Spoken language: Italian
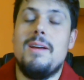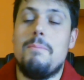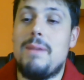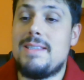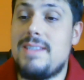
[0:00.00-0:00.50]

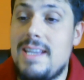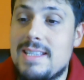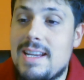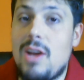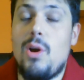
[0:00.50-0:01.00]

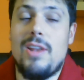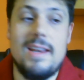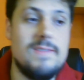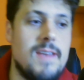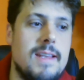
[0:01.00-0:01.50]
pazzesca, l'ho
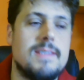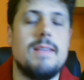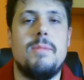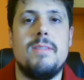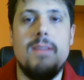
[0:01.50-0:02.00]
analizzata
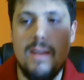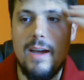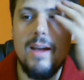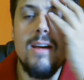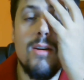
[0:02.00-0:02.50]

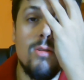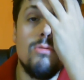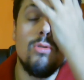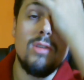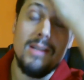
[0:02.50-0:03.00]
stamattina con
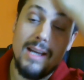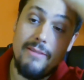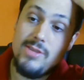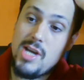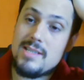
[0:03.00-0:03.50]
tutti i
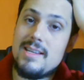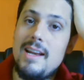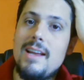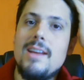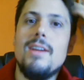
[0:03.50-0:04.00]
grafici Excel,